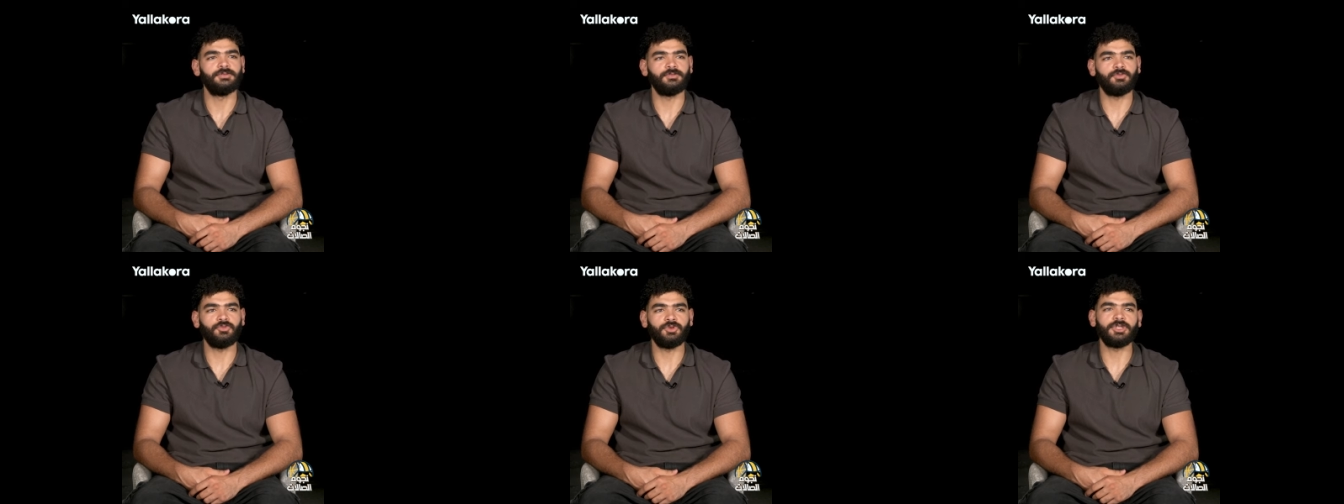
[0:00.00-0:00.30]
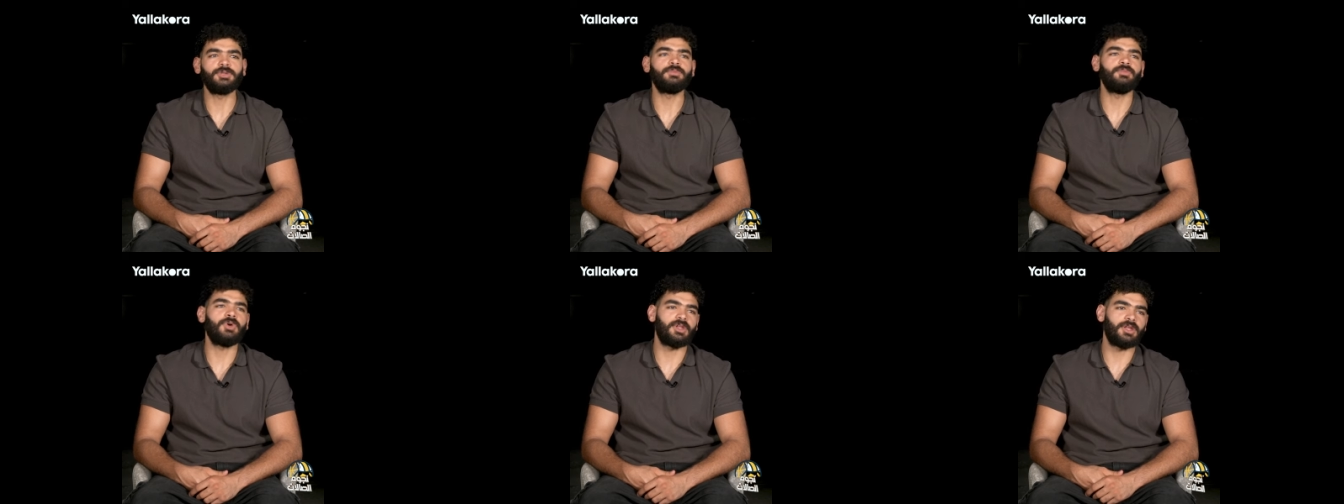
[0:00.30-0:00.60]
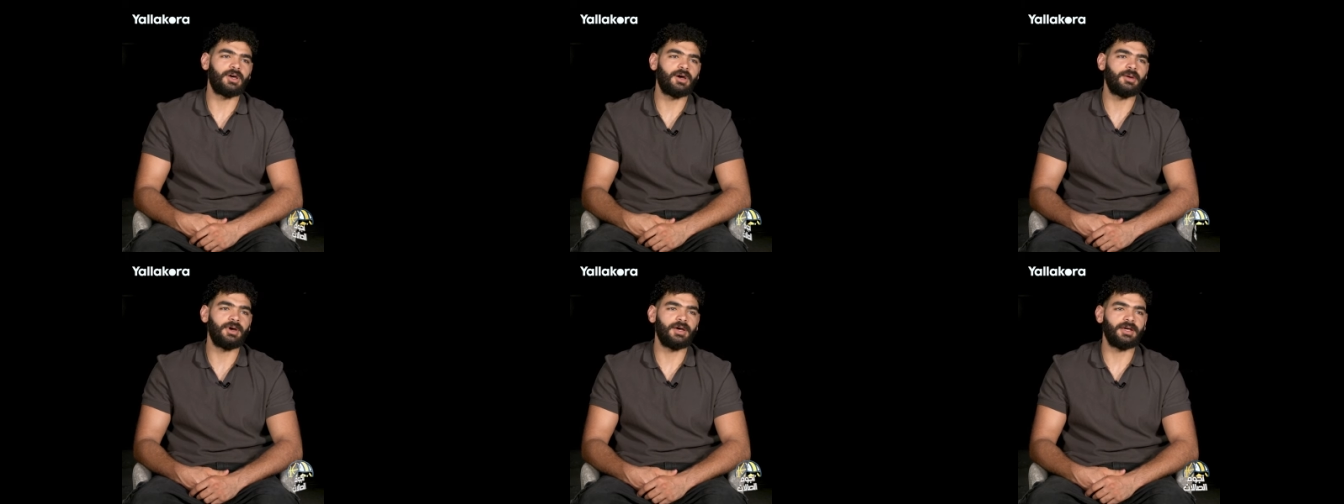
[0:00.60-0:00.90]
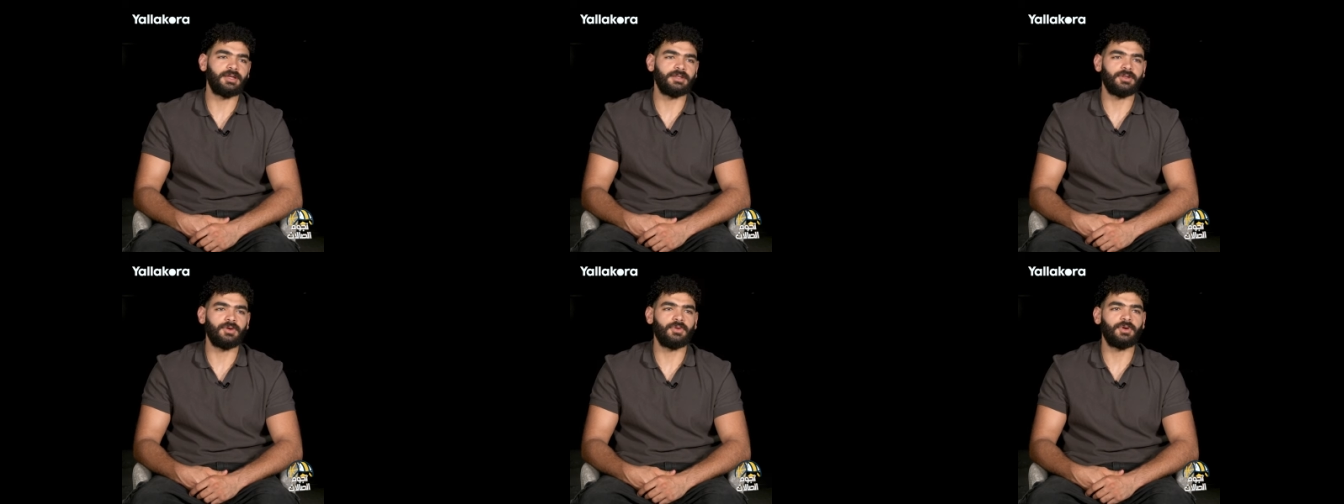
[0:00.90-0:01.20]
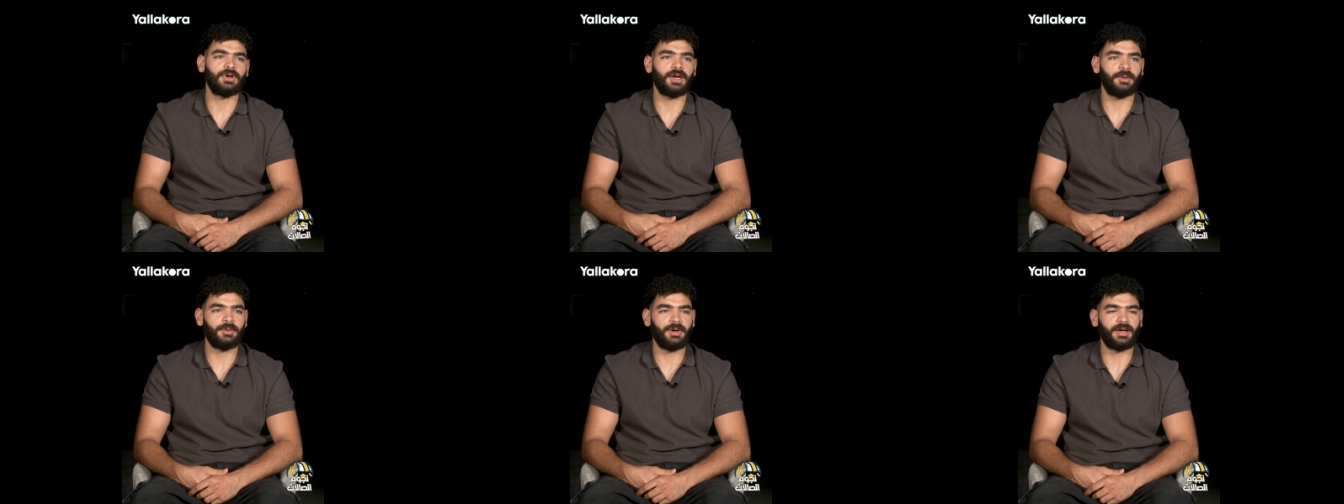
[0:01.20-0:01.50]
ويضمنها بقى ان
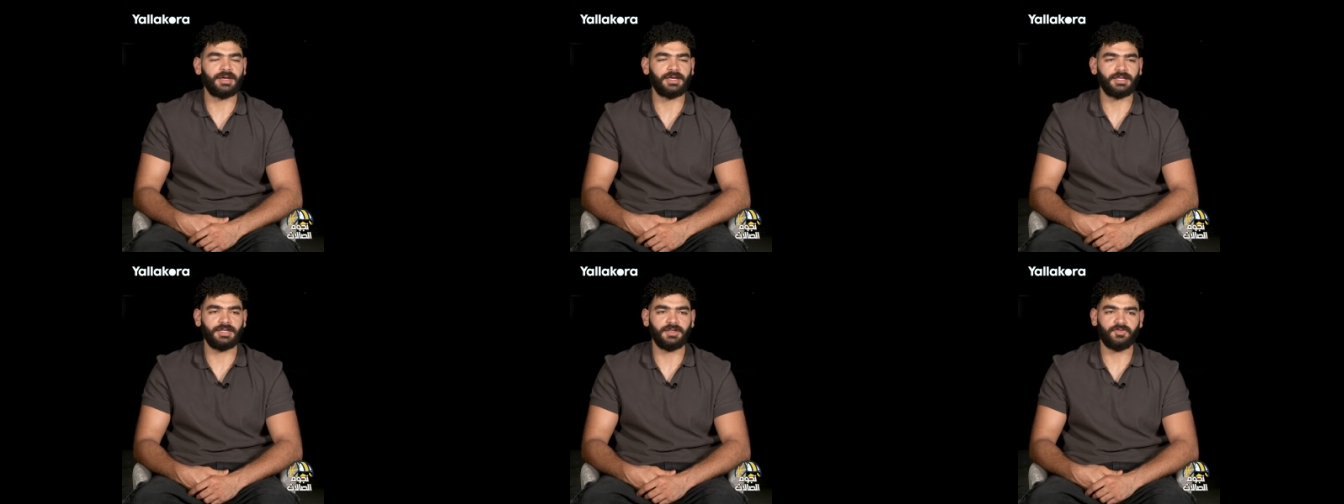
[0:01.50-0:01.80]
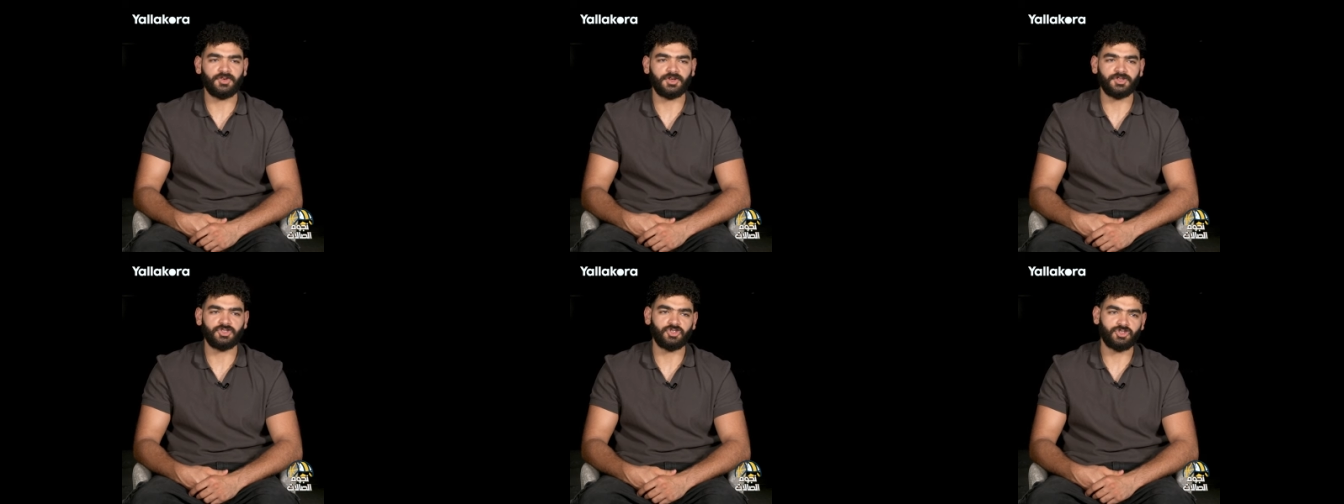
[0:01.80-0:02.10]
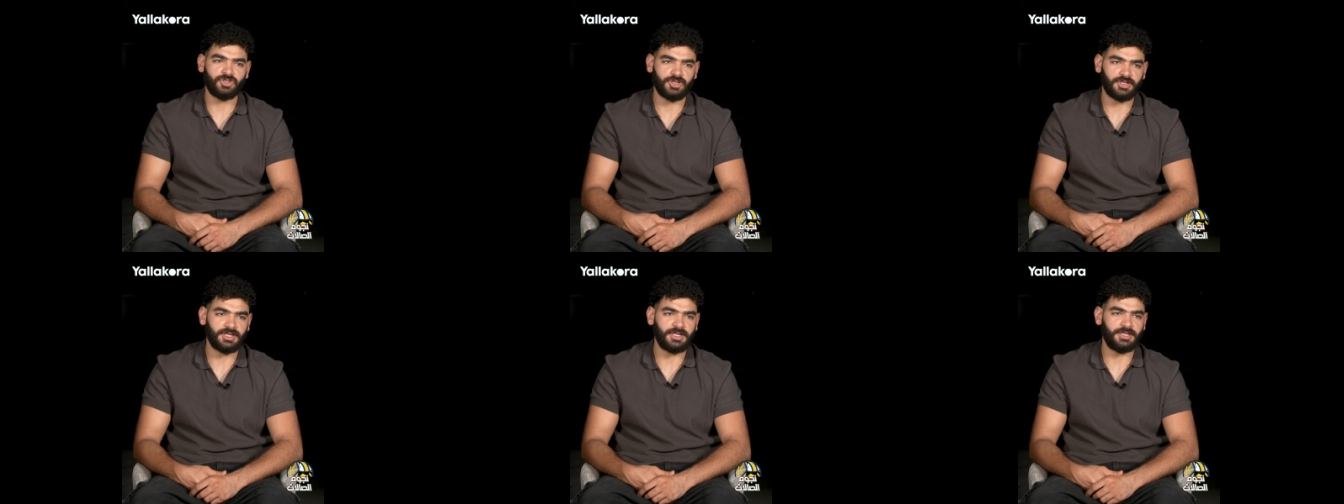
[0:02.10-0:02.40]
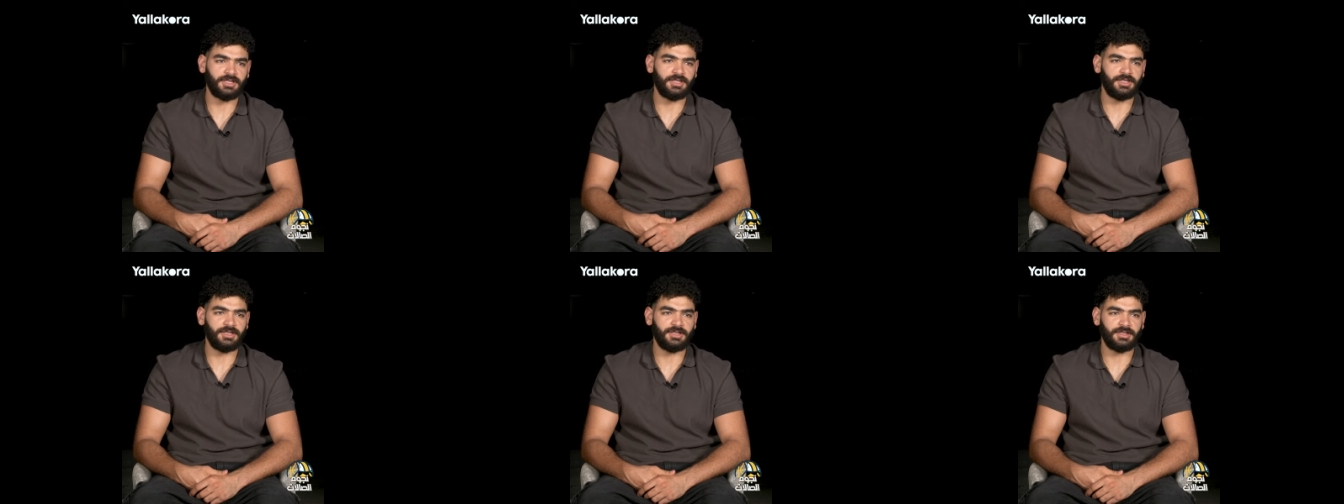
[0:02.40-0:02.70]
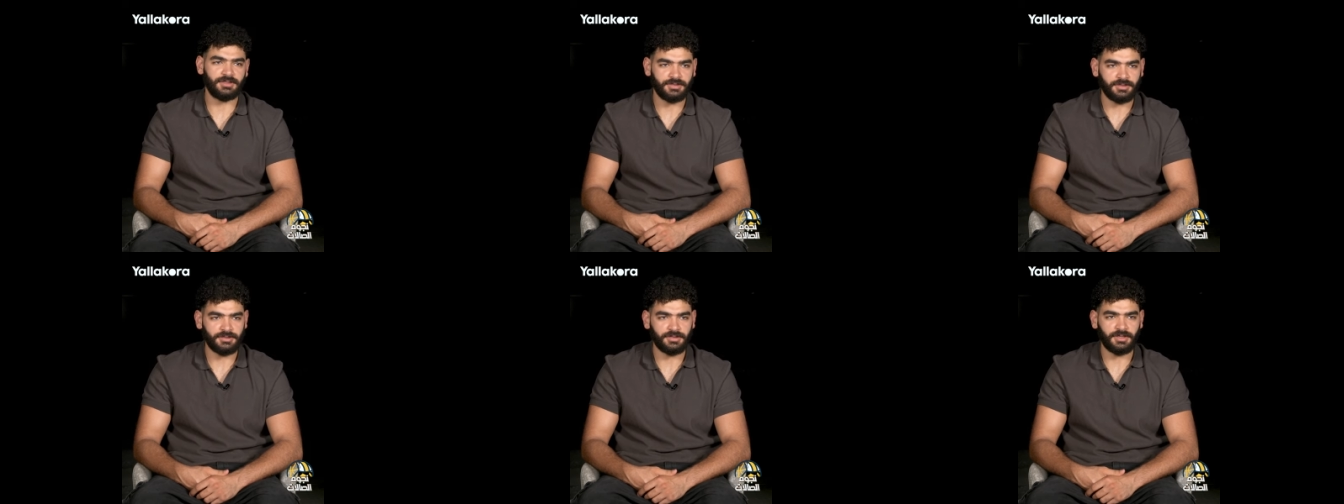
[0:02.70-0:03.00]
هو جابها كده فيشوطها تاني